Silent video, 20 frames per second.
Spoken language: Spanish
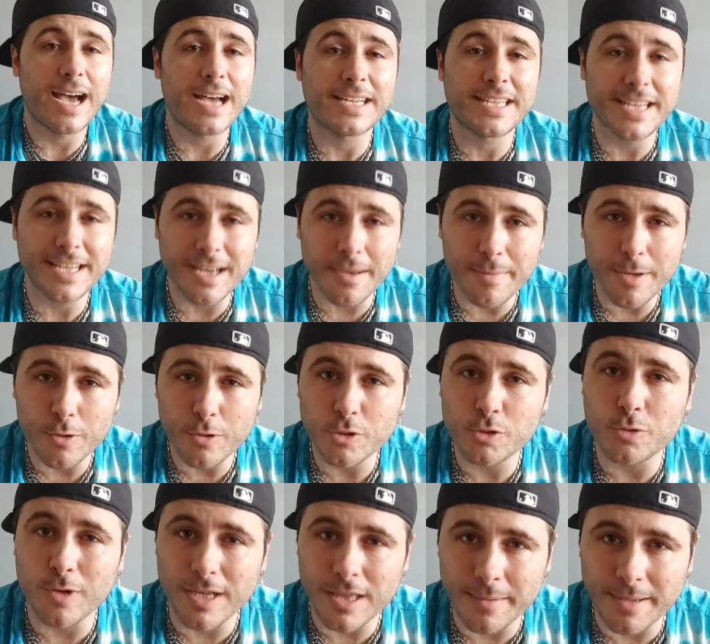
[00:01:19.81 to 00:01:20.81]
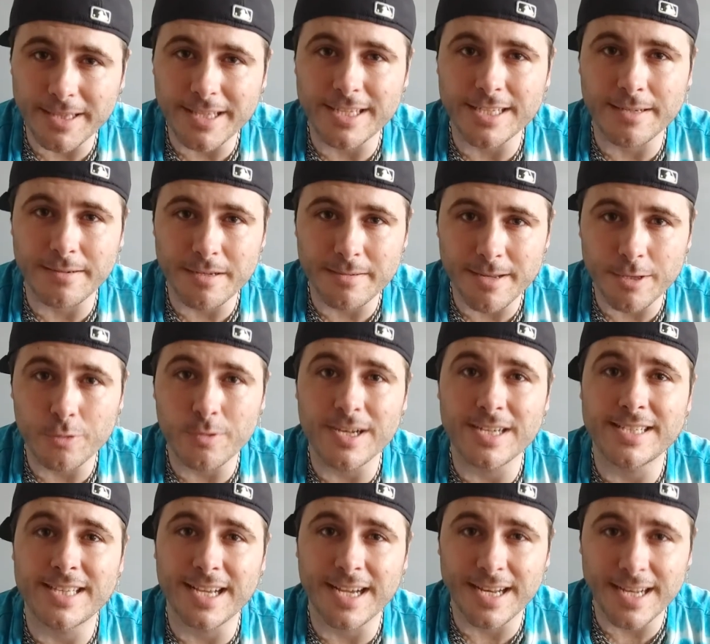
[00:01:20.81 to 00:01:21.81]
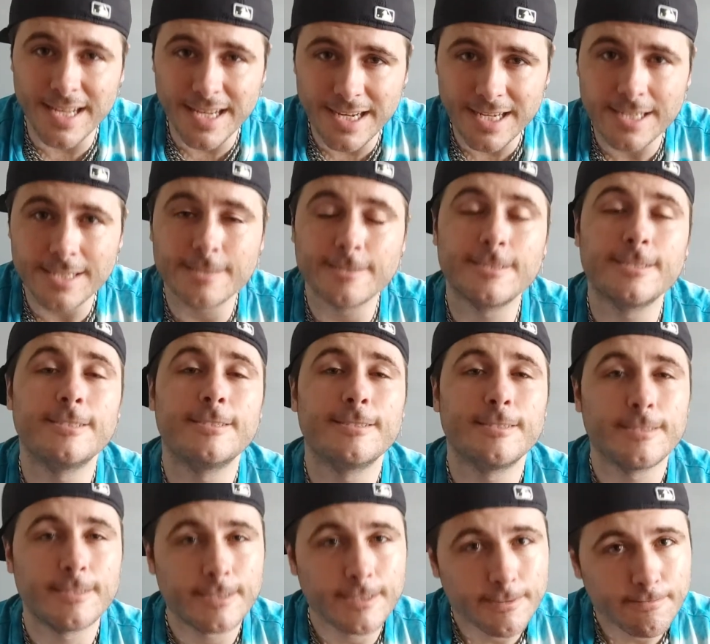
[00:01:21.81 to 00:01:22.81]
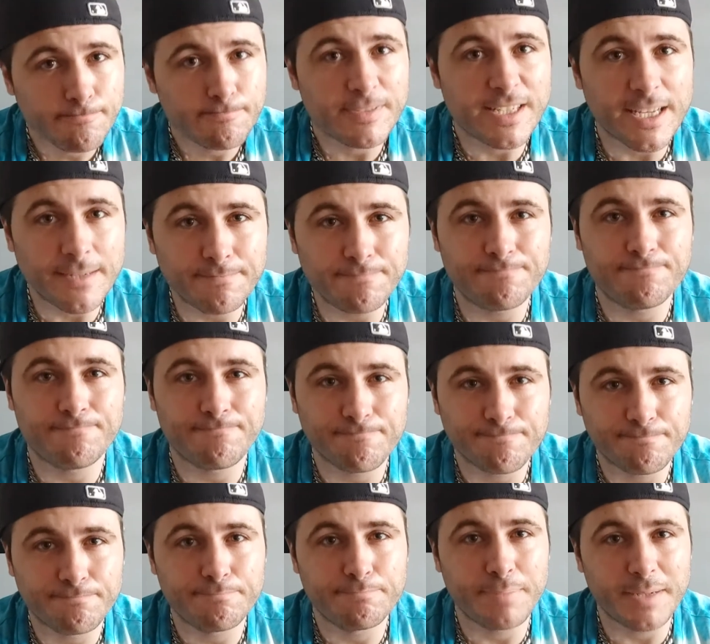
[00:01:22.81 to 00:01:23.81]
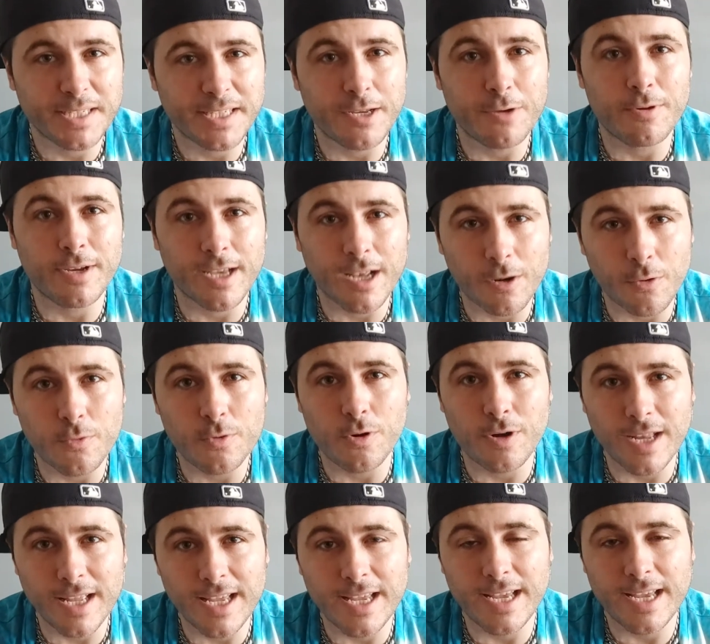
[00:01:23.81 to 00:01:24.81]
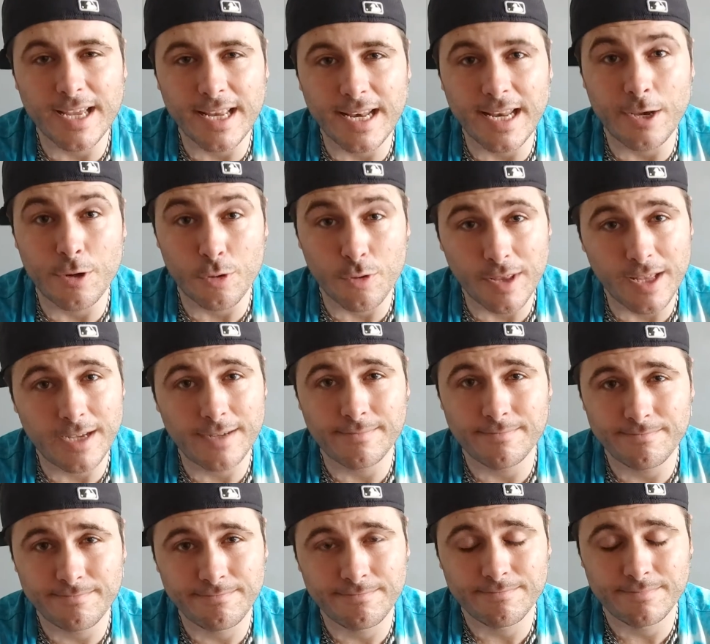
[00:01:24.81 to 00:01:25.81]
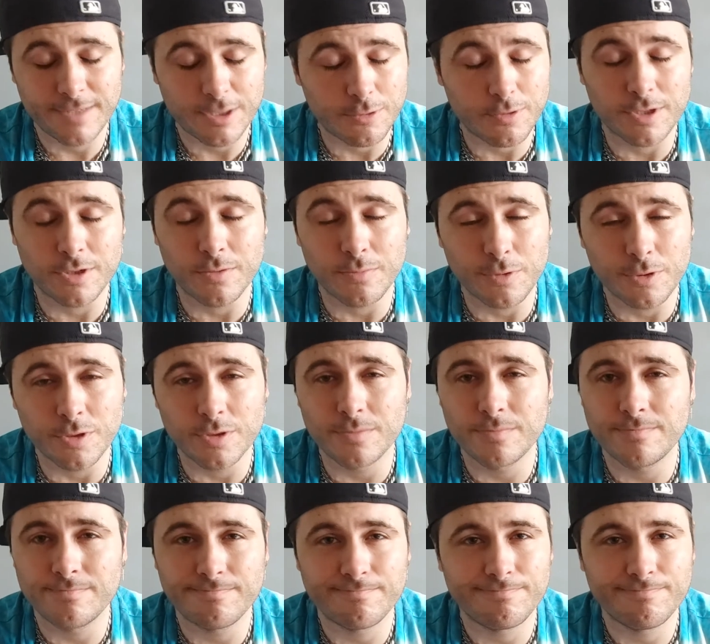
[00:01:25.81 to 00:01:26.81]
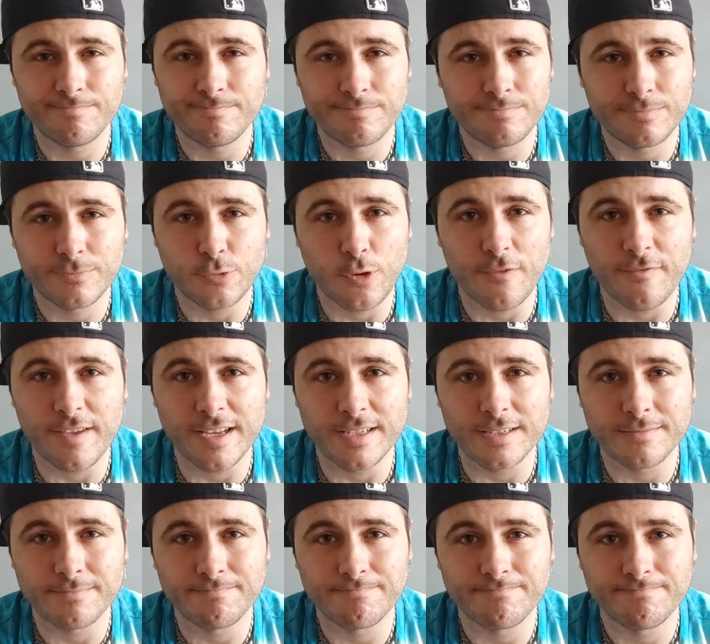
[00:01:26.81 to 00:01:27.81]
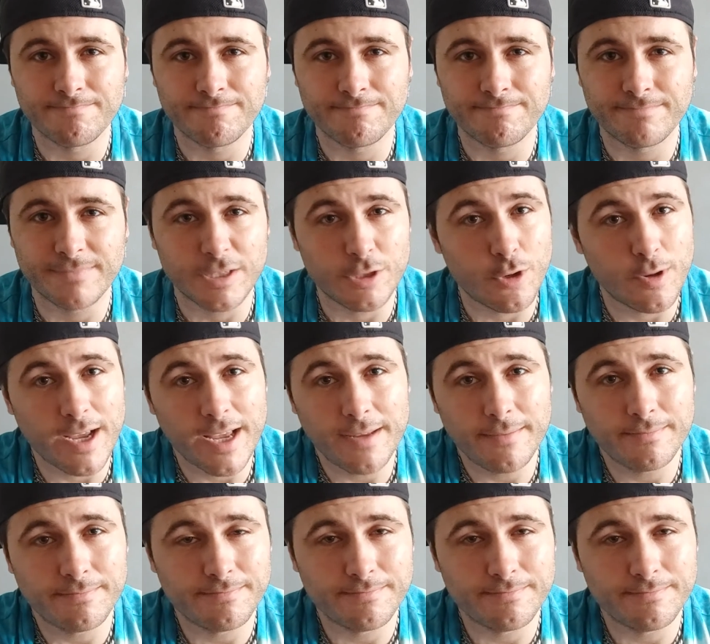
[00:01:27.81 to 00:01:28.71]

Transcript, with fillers: Así que amigos, todas las zapatillas que vais viendo en este canal, sí, pese aunque a alguno le, le joda, pues como son, no hay fakes. Es lo que hay.